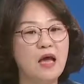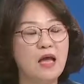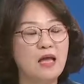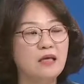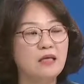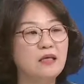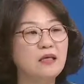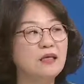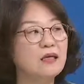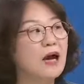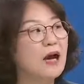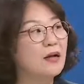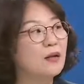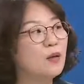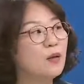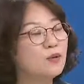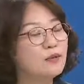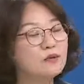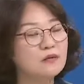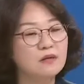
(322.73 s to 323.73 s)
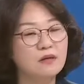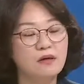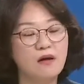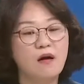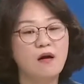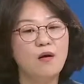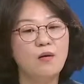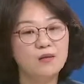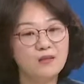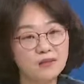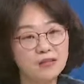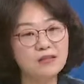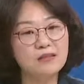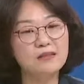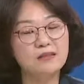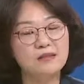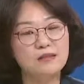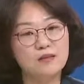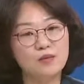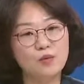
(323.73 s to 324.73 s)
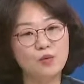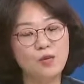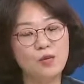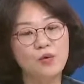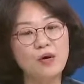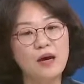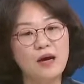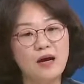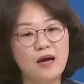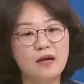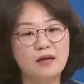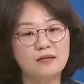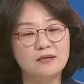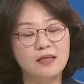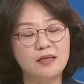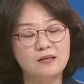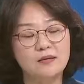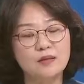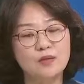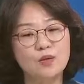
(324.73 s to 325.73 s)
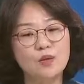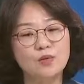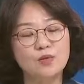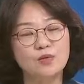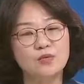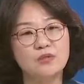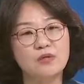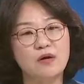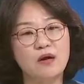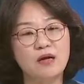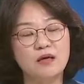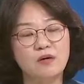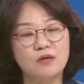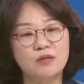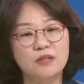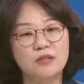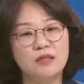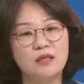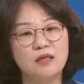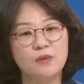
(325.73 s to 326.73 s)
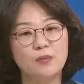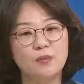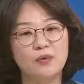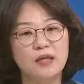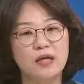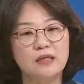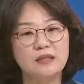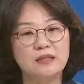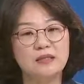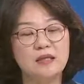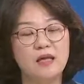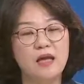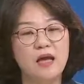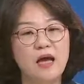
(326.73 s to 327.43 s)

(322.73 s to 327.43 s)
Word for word: 이 가격은 어쨌든 도가 자체적으로 정한 것이라기보다는